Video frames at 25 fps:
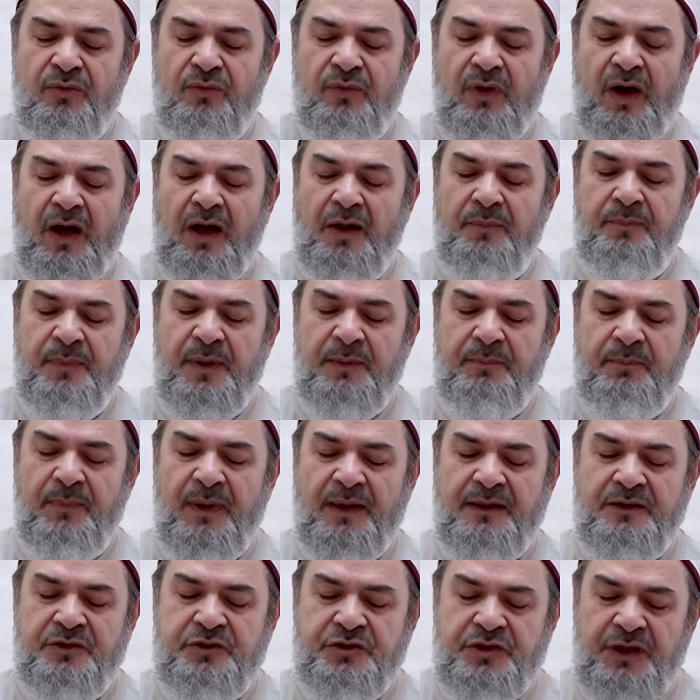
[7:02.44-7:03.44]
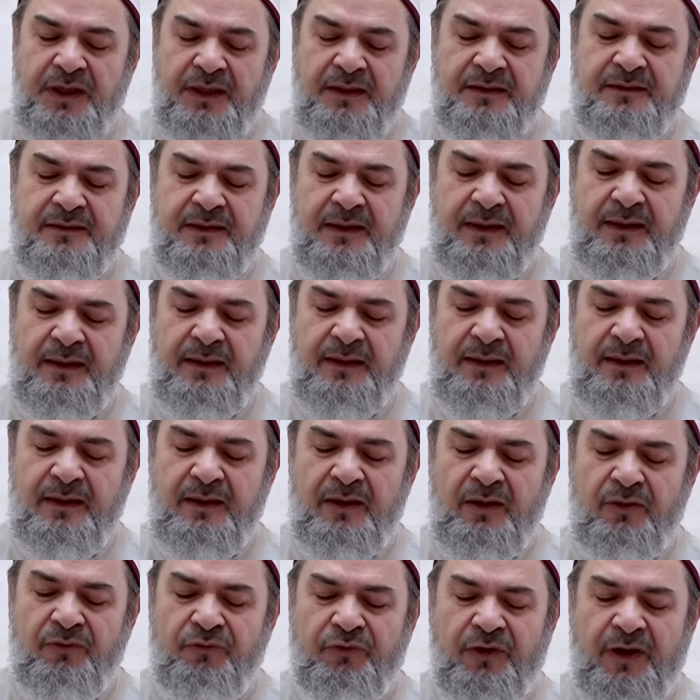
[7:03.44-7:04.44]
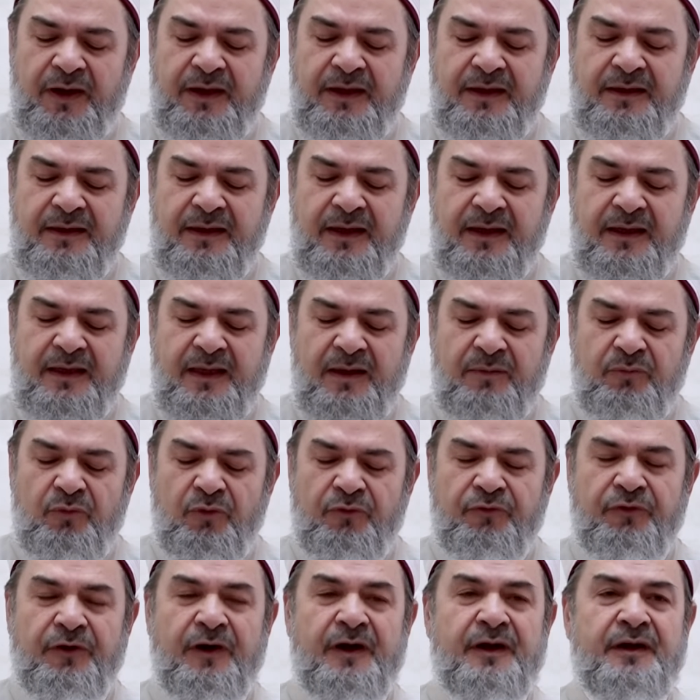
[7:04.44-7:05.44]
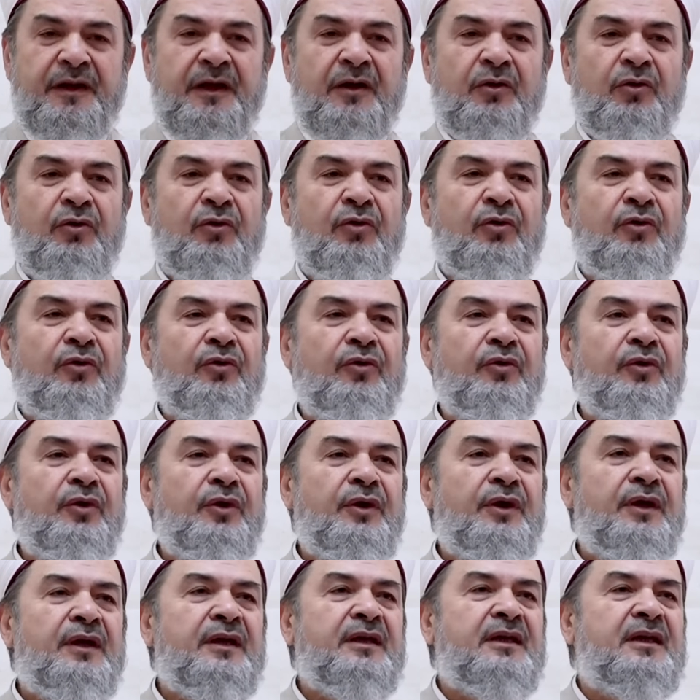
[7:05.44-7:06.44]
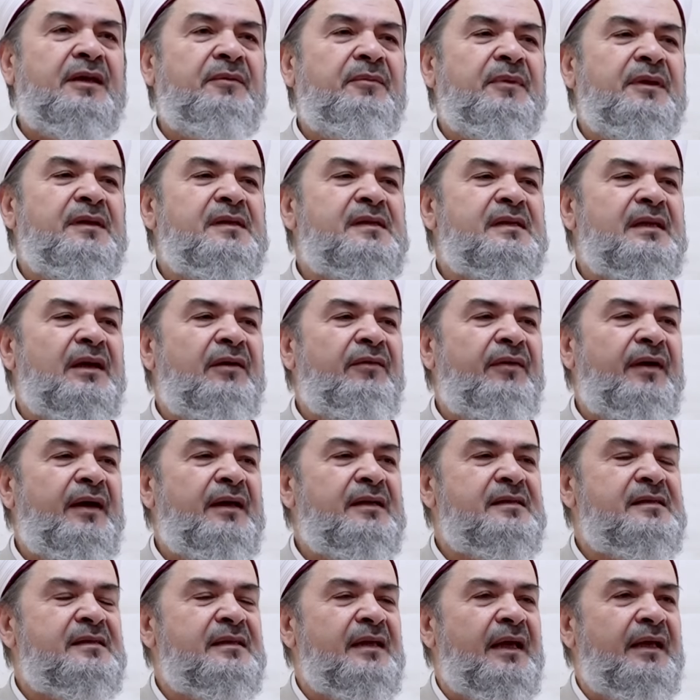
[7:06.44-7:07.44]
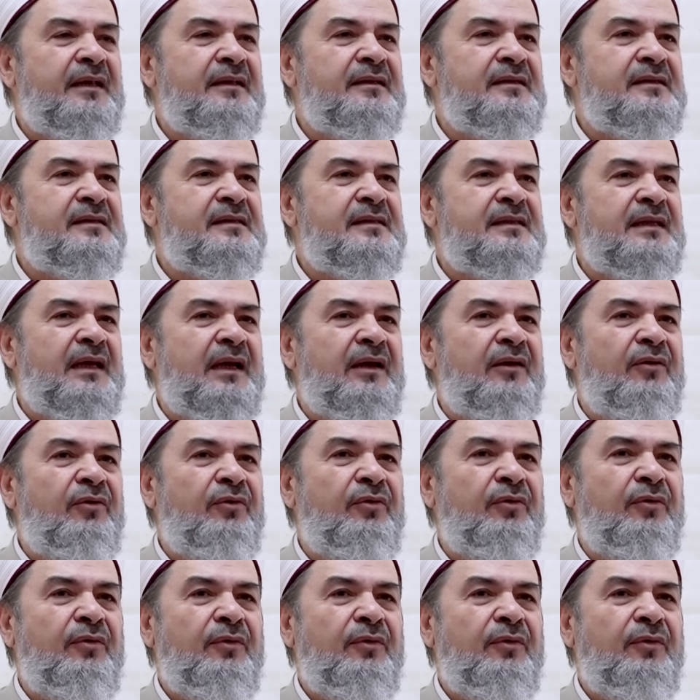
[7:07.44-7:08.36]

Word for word: وَأَحْبِبْ مَنْ شِئْتَ فَاِنَّكَ مُفَارِقُهُ Kimi seversen sev,